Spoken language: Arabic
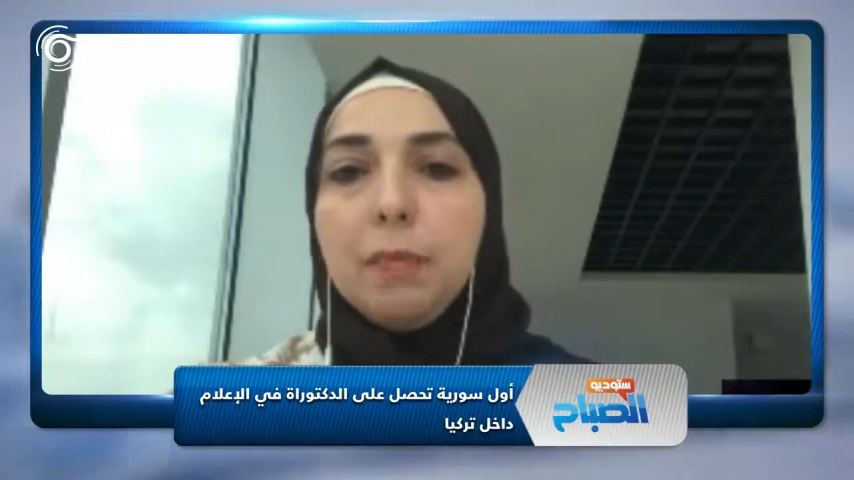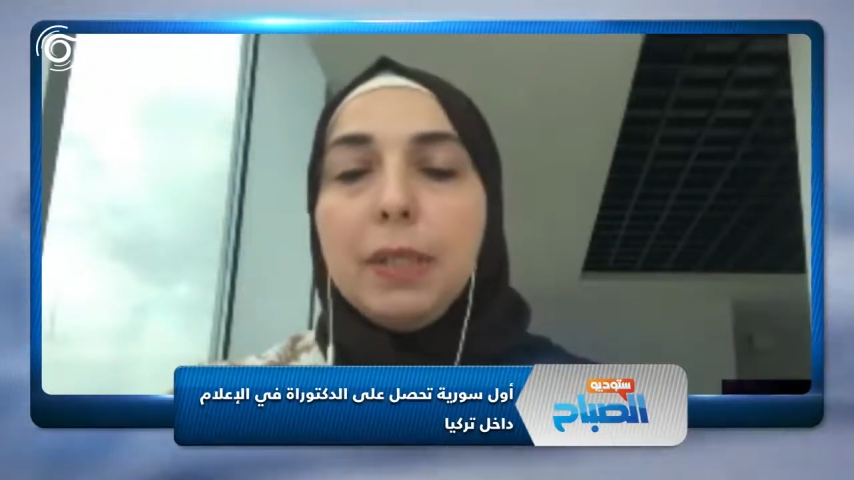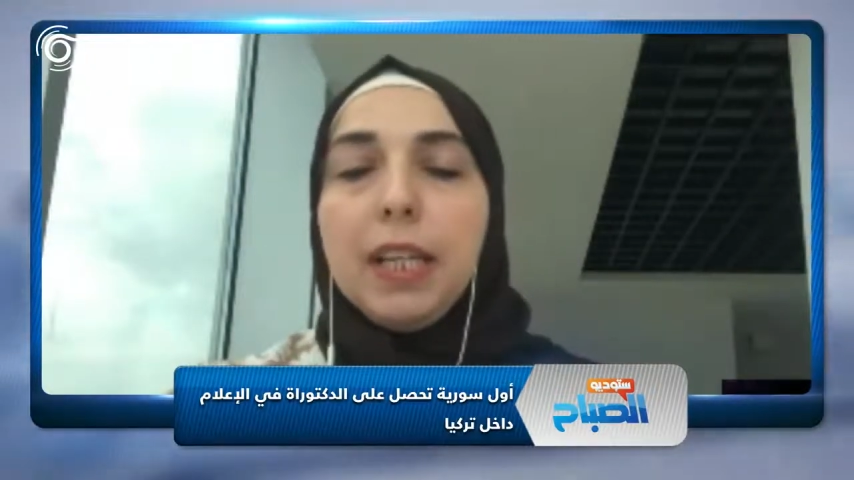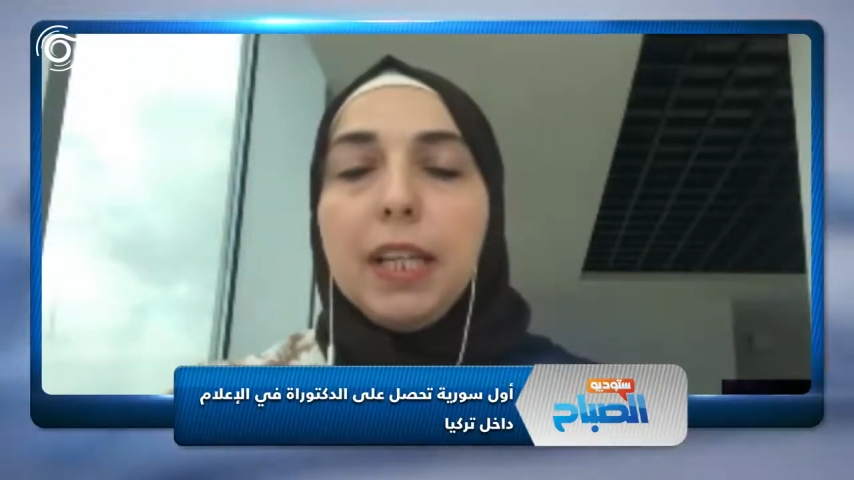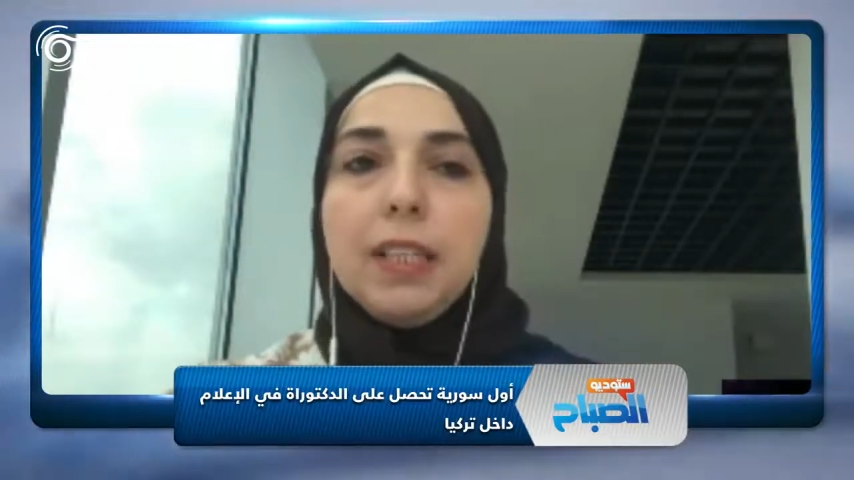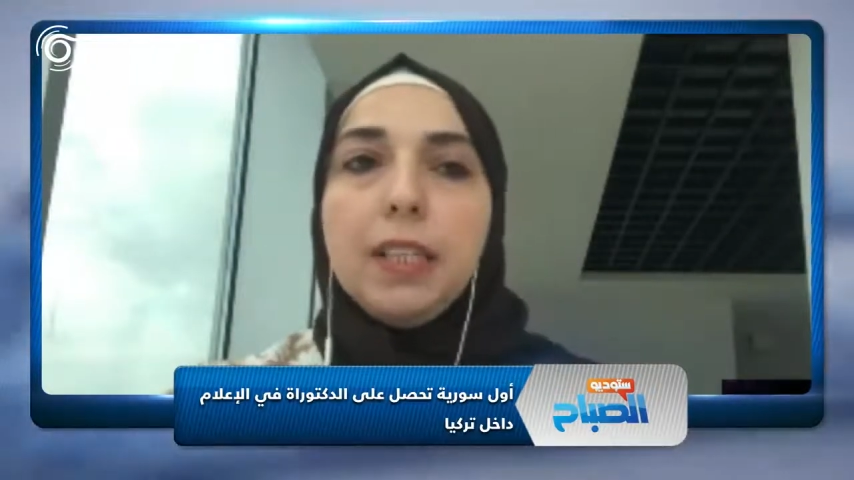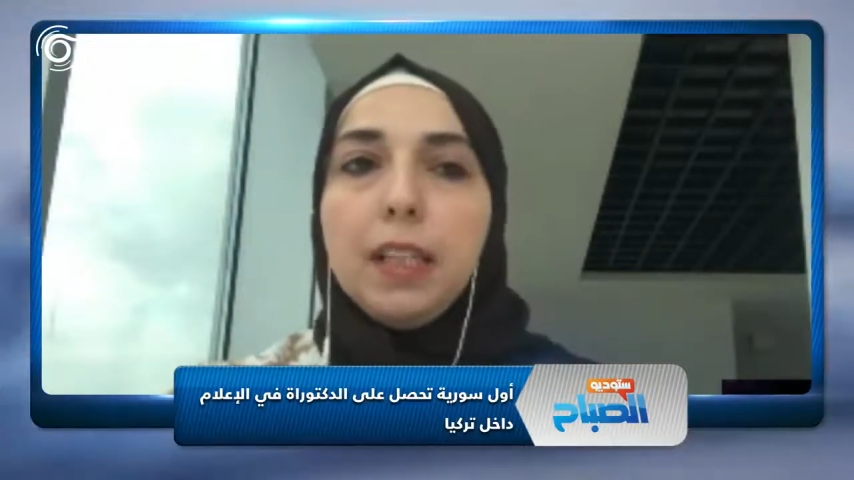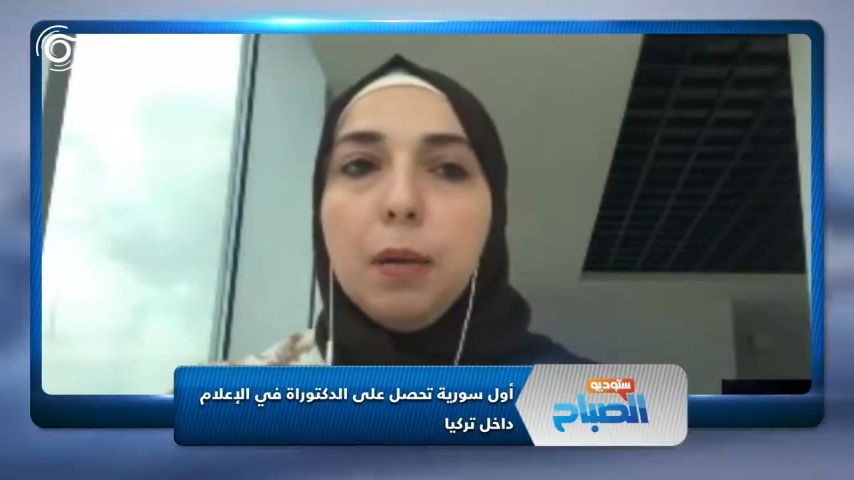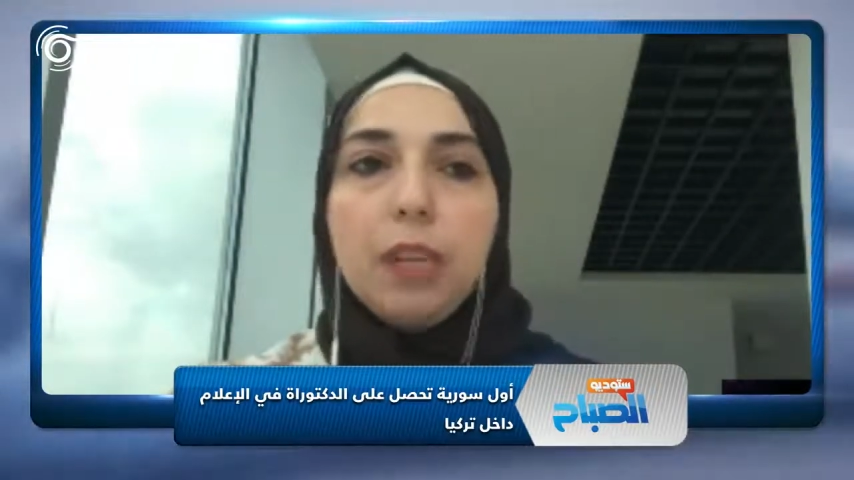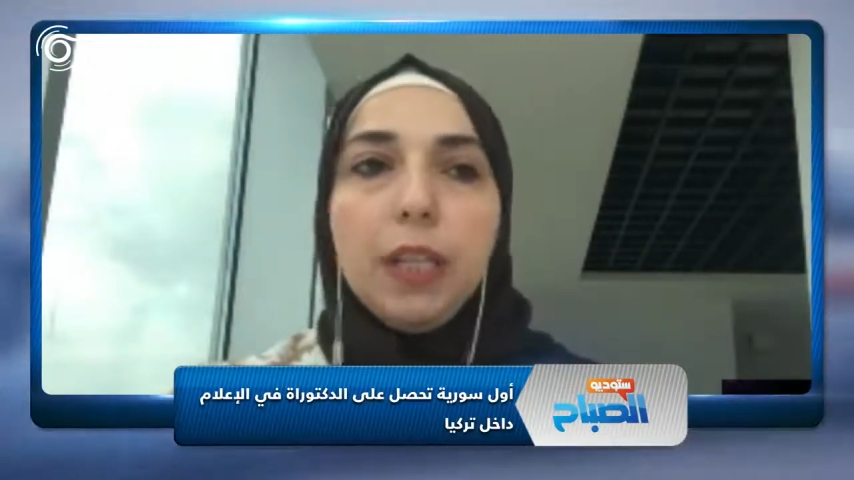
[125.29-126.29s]
العلمي اللي
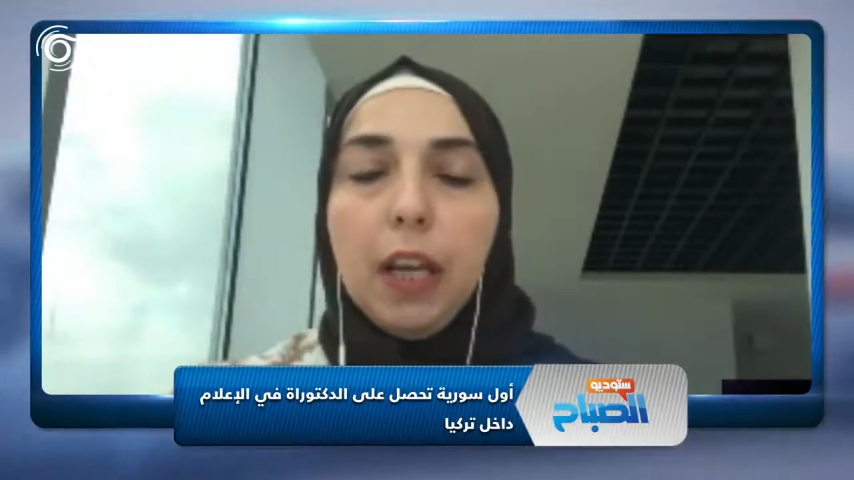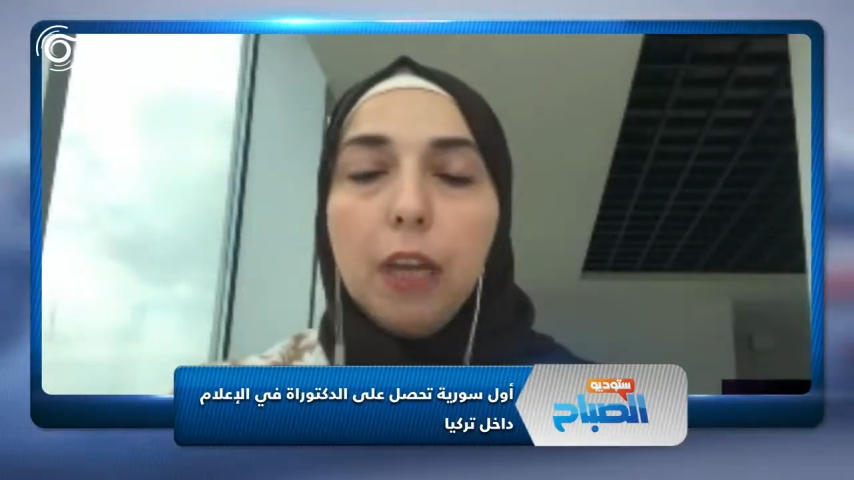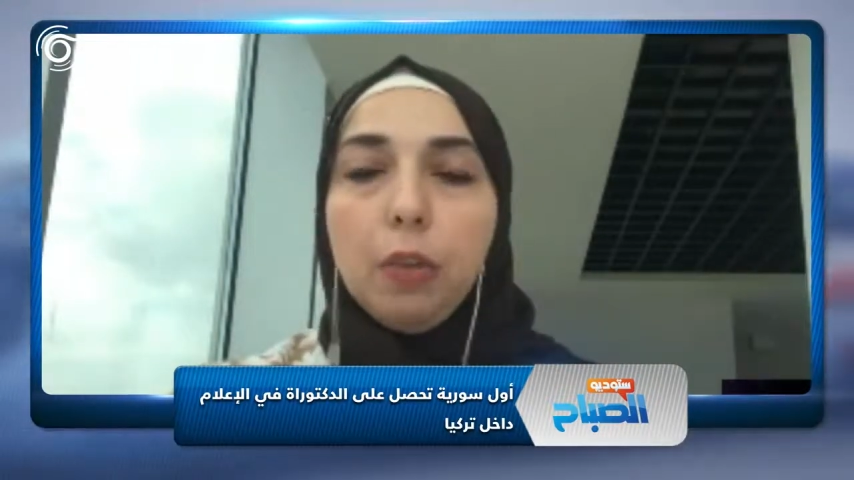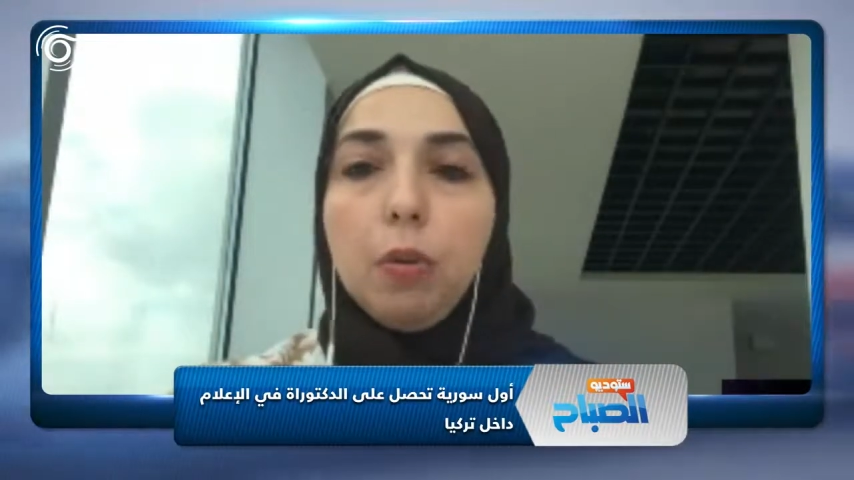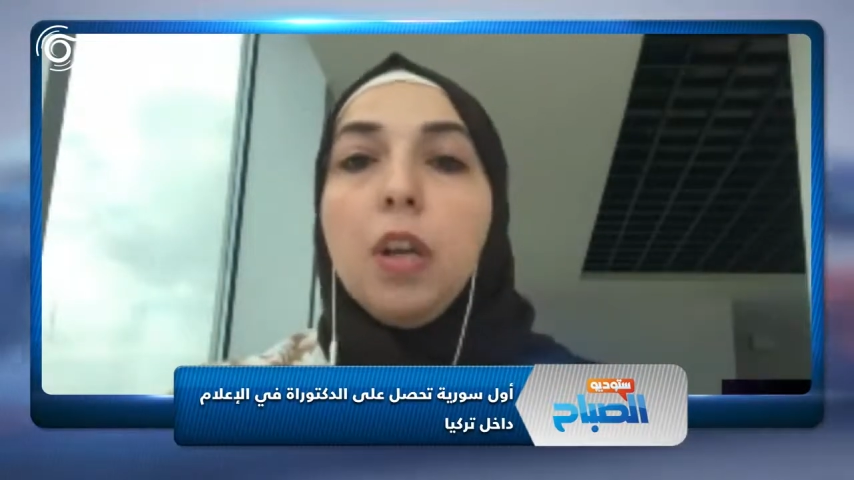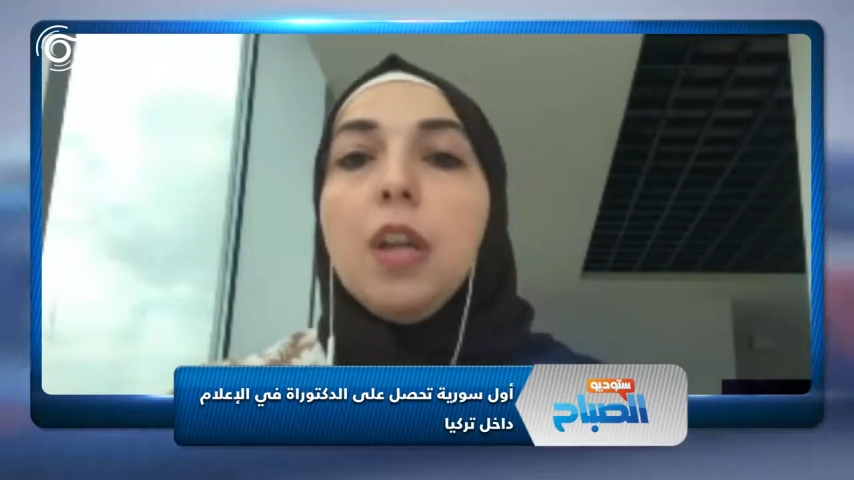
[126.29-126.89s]
أنت عم تحكي عنه